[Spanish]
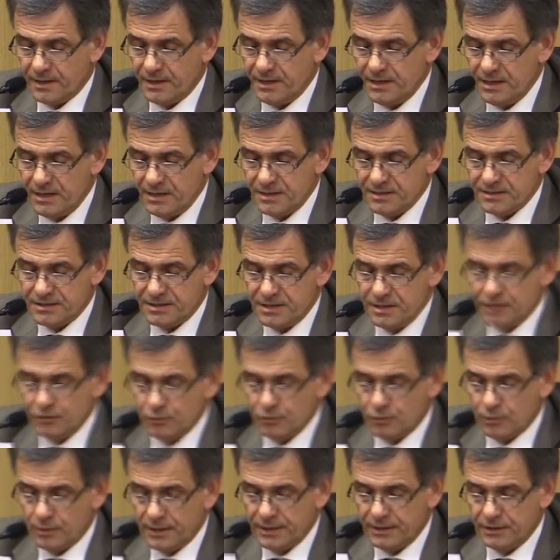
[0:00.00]
y
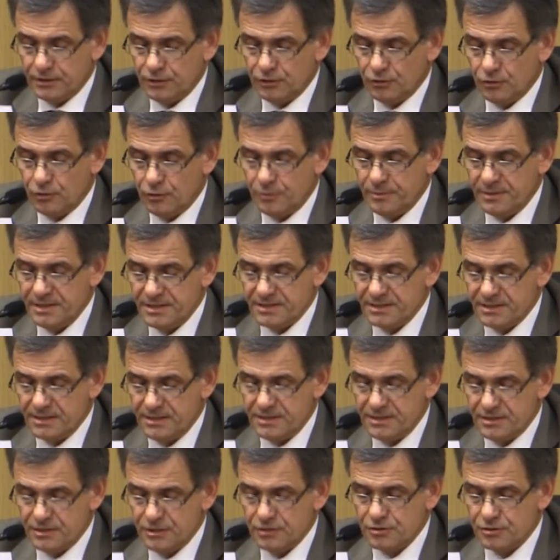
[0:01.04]
142 bis,
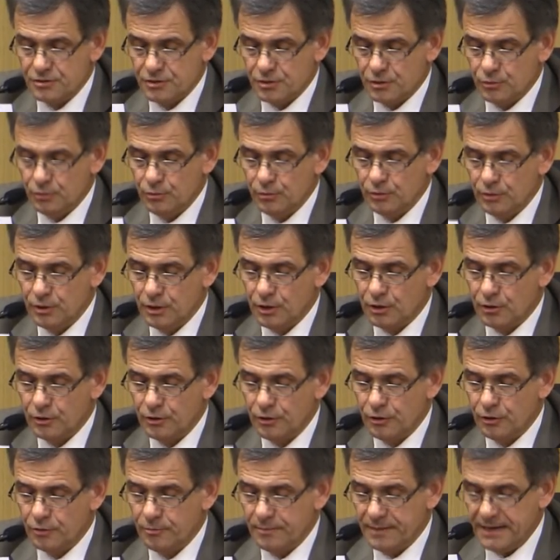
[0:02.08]
inciso 2 del
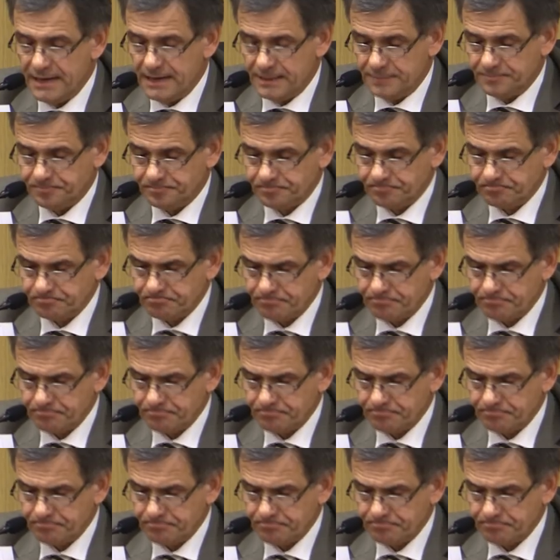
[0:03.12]
Código Penal.